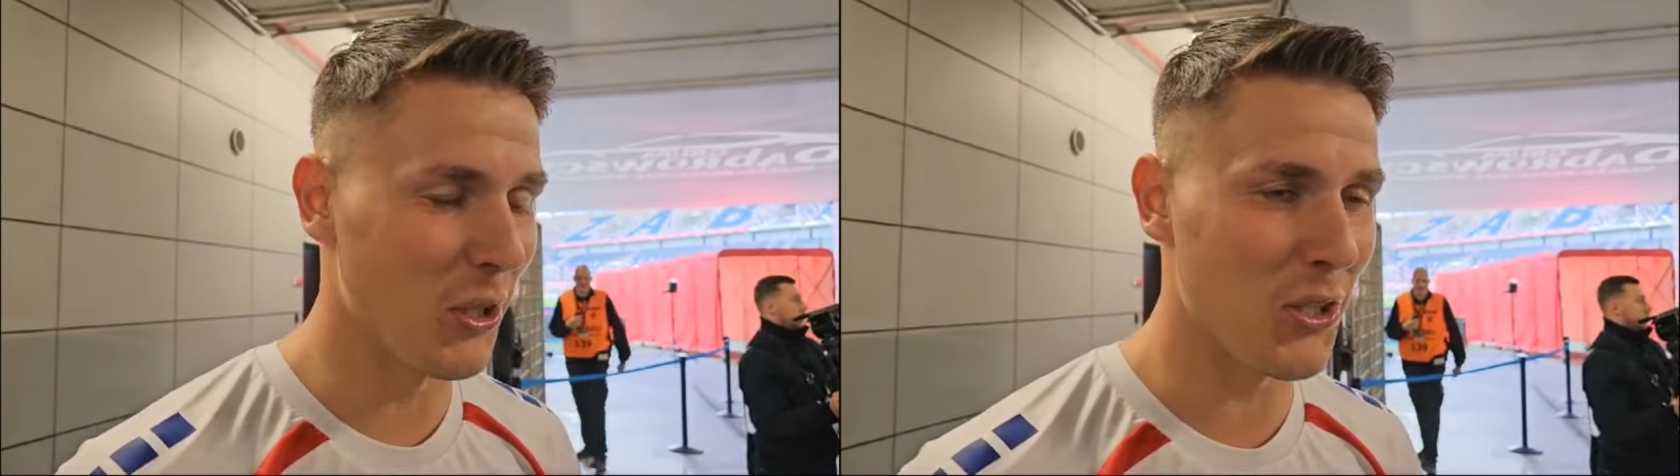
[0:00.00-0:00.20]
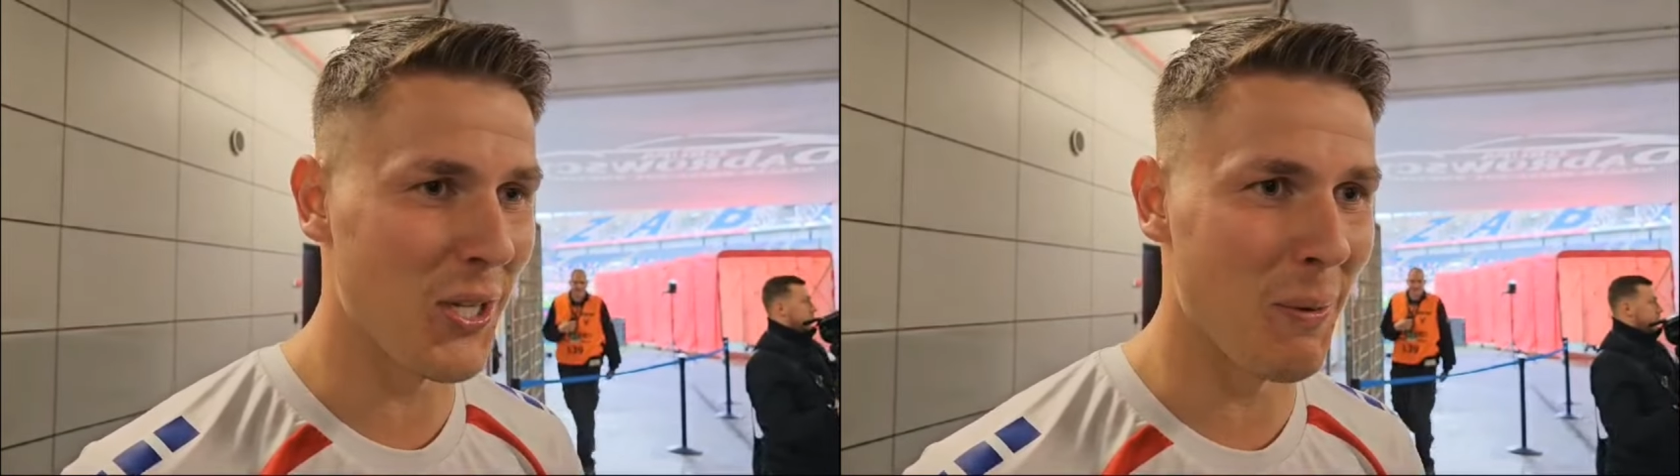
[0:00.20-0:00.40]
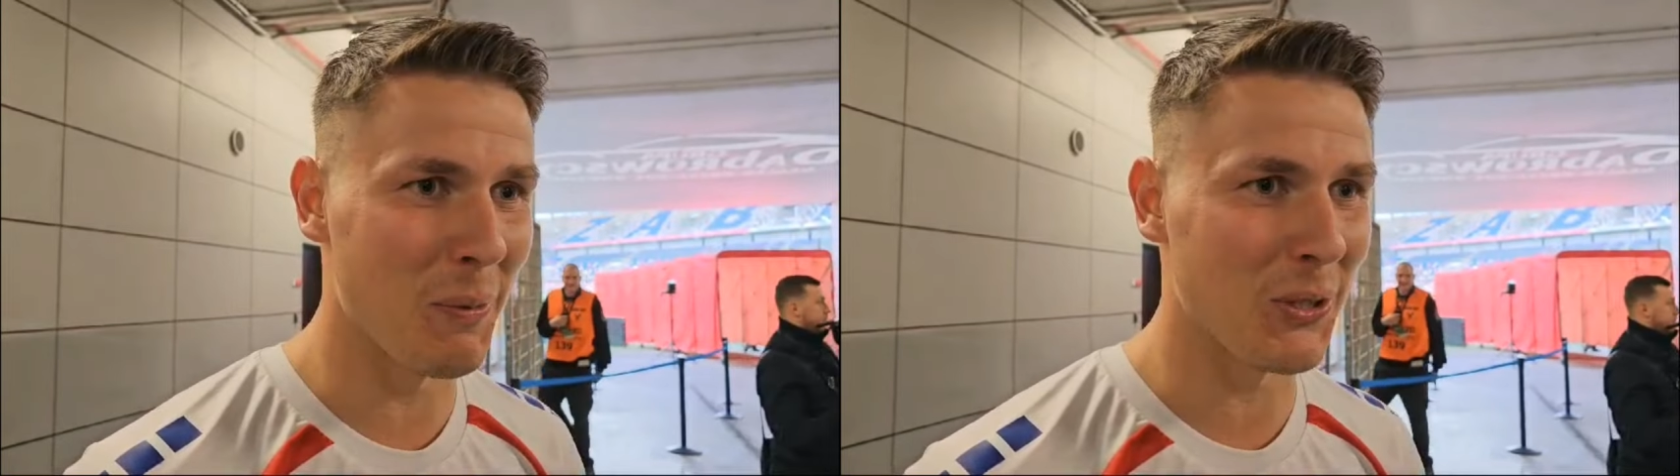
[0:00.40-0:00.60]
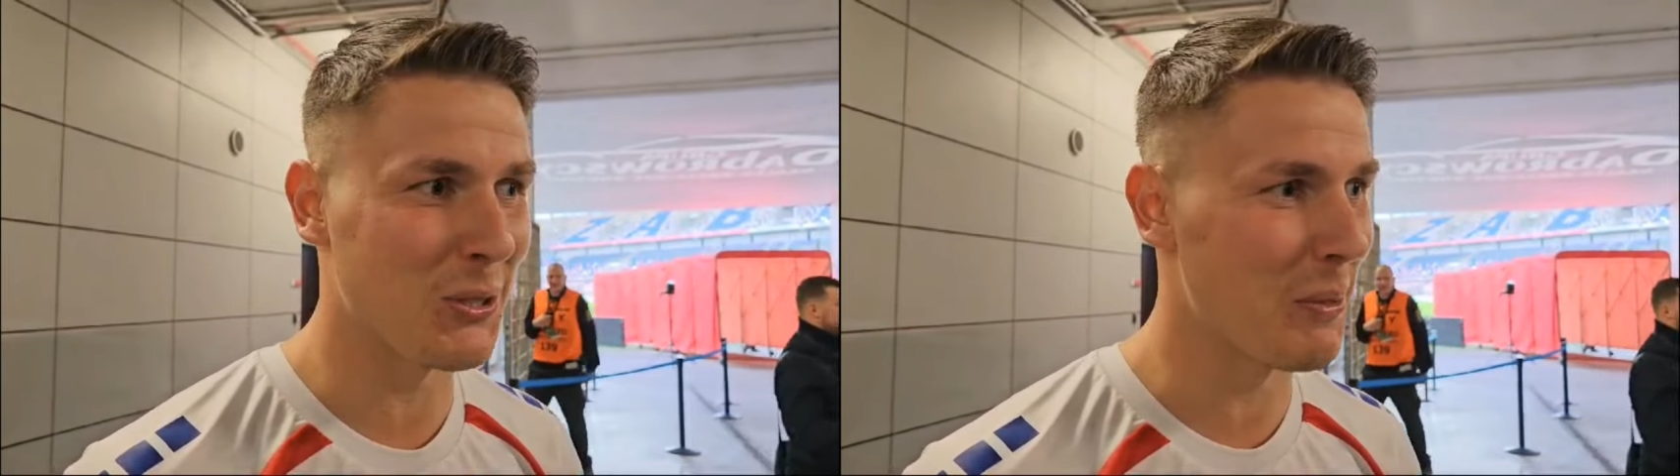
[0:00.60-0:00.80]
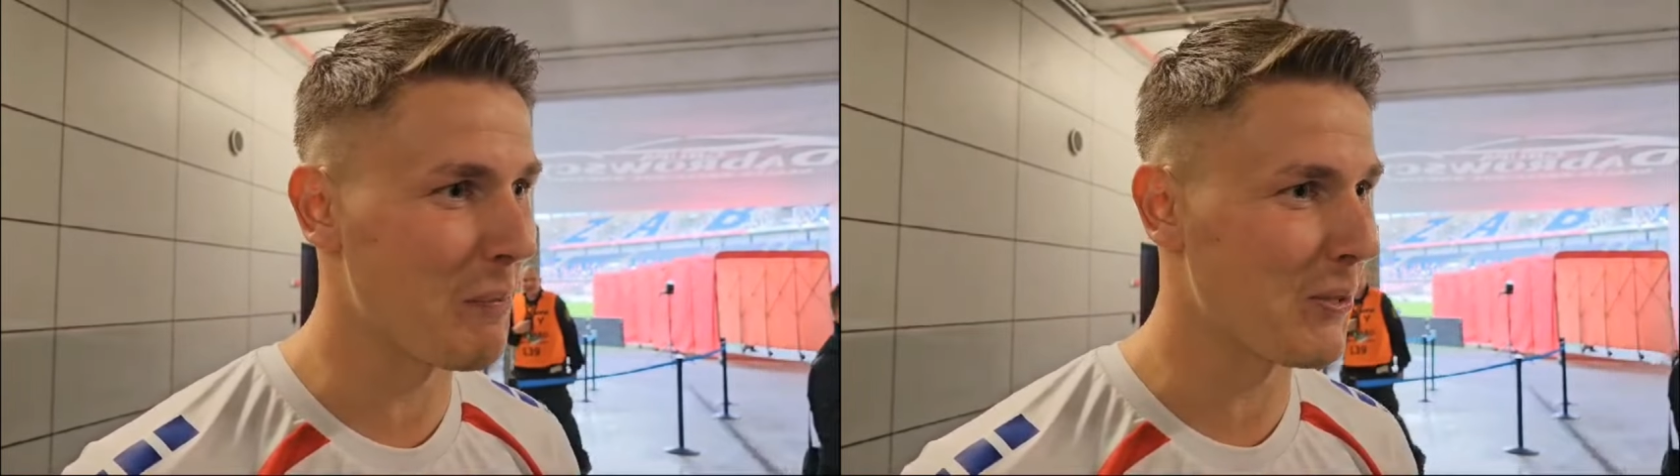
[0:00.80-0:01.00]
w nodze po
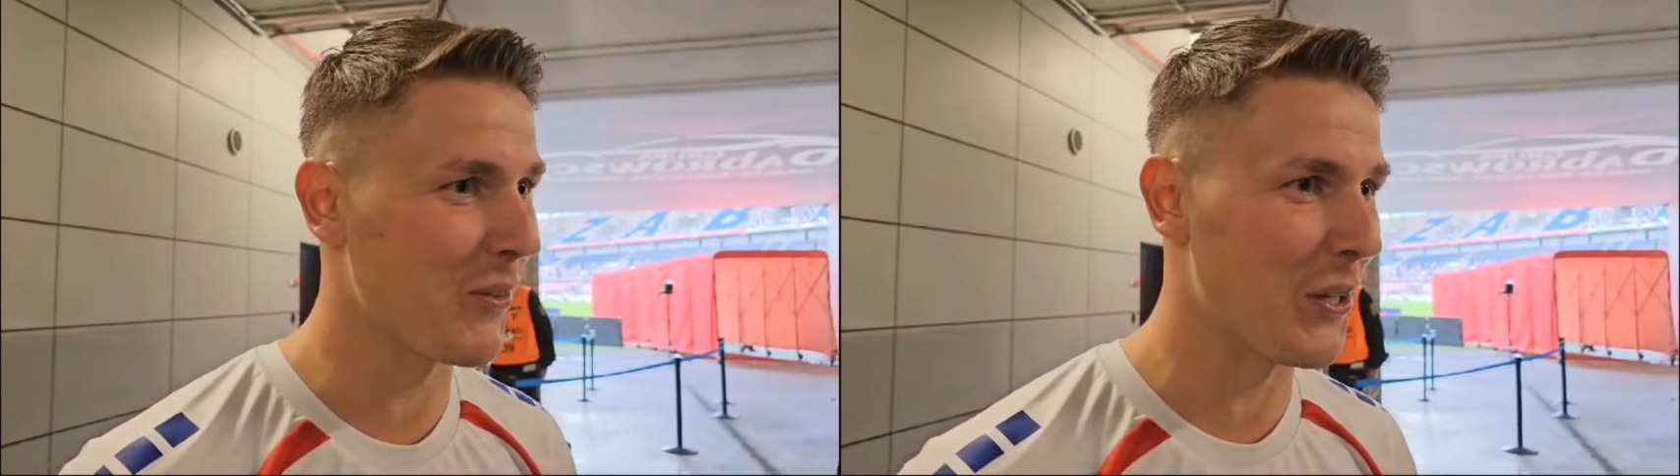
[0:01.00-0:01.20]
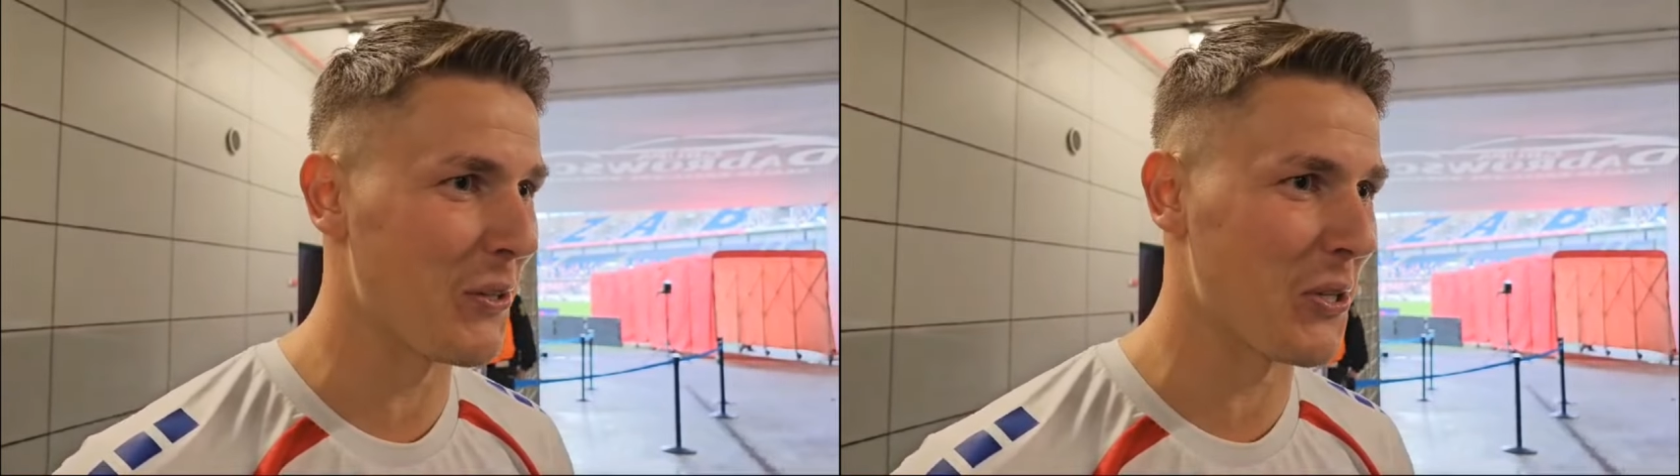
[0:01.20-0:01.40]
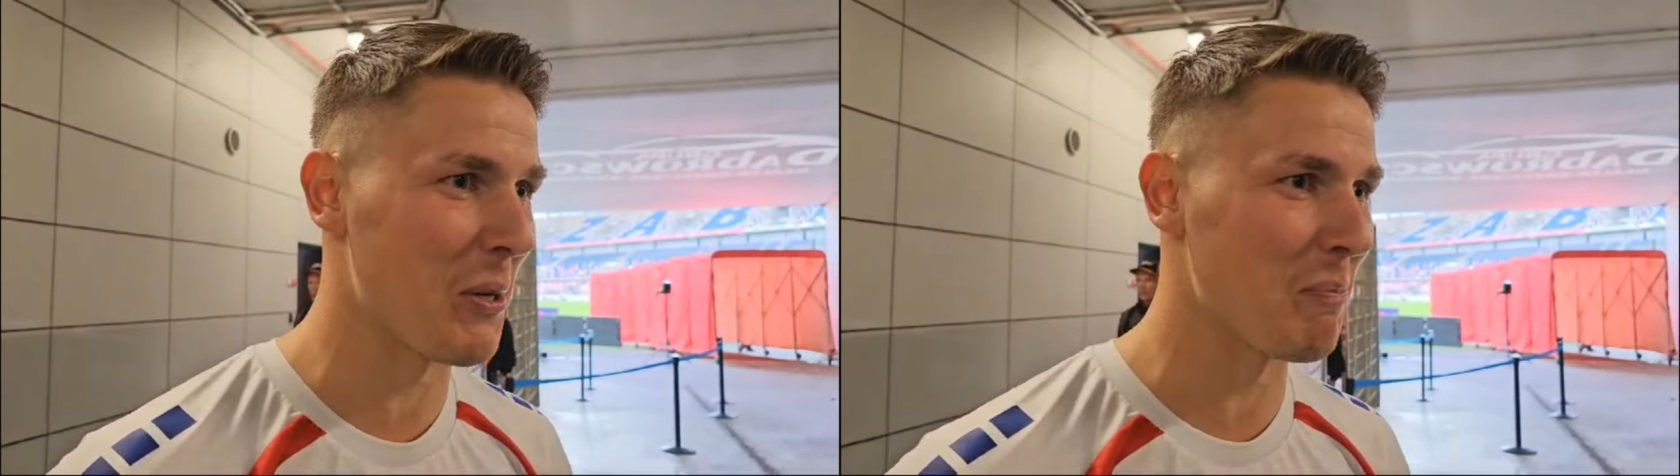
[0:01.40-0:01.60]
prostu mi nie pozwoliły,